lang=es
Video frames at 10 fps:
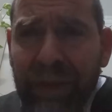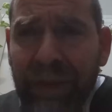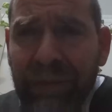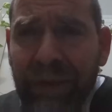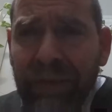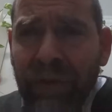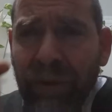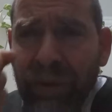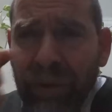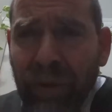mandamientos,
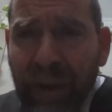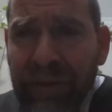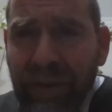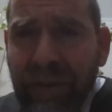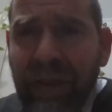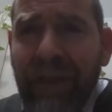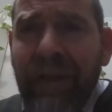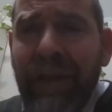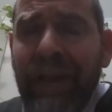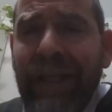con todas sus acciones?
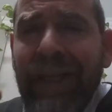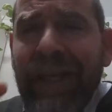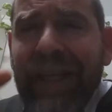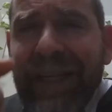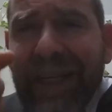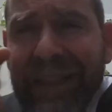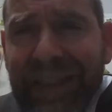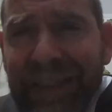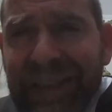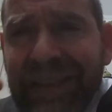
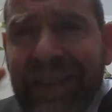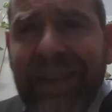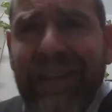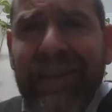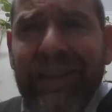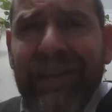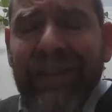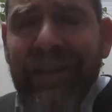Engrandecer